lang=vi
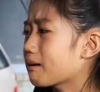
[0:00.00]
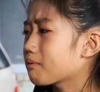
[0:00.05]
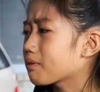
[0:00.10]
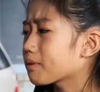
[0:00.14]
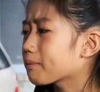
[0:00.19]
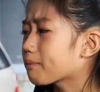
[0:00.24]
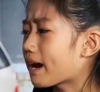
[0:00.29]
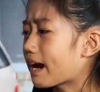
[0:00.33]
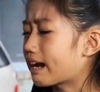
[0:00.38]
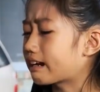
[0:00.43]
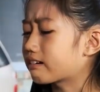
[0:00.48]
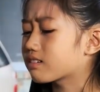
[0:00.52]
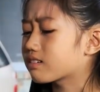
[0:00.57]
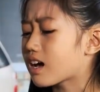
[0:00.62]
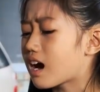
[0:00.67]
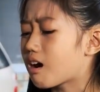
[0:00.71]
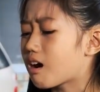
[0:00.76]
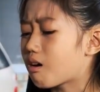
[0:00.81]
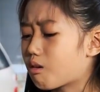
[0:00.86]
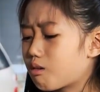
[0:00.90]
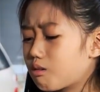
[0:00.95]
kem với bạn nữa
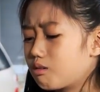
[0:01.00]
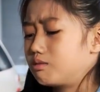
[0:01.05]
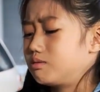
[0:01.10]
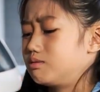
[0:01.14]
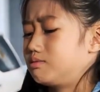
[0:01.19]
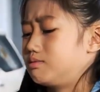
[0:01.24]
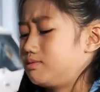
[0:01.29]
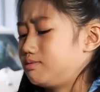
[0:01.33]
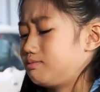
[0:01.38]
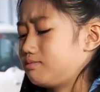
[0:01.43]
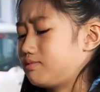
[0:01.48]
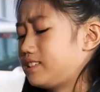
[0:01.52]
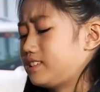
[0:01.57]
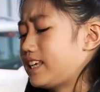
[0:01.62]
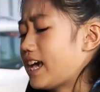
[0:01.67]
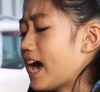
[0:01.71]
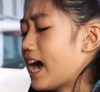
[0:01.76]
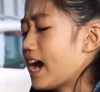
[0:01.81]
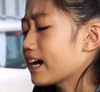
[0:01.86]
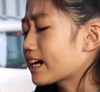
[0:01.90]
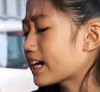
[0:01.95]
đâu
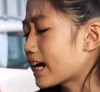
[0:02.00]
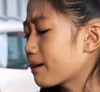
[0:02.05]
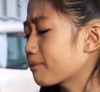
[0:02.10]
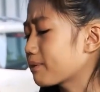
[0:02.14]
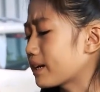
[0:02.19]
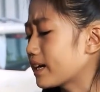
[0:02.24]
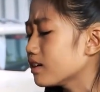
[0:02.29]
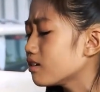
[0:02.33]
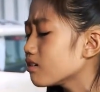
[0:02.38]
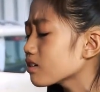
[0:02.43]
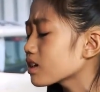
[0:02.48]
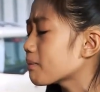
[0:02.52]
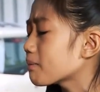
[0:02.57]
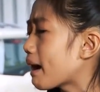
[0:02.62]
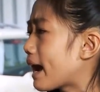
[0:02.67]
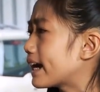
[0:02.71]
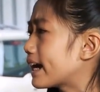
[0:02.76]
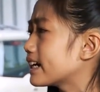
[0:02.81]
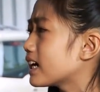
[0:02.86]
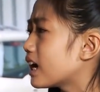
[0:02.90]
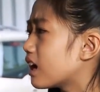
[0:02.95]
Mình trả kem trả nước cho
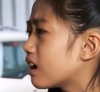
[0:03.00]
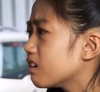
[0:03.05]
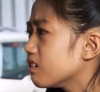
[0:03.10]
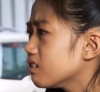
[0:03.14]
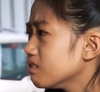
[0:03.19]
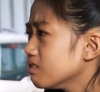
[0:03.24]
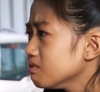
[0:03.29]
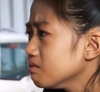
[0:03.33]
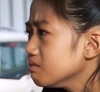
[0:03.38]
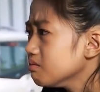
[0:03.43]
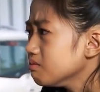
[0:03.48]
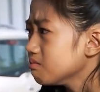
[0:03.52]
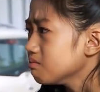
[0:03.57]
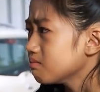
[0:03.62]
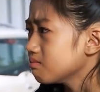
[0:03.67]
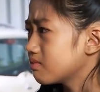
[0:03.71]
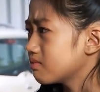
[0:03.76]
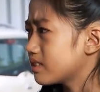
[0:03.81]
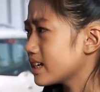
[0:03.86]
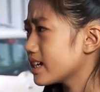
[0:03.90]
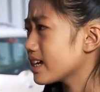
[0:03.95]
bạn nè
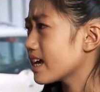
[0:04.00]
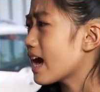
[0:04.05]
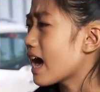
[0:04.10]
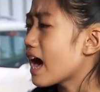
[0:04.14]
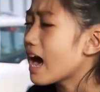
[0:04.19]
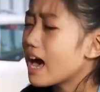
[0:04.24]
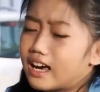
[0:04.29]
Mình đi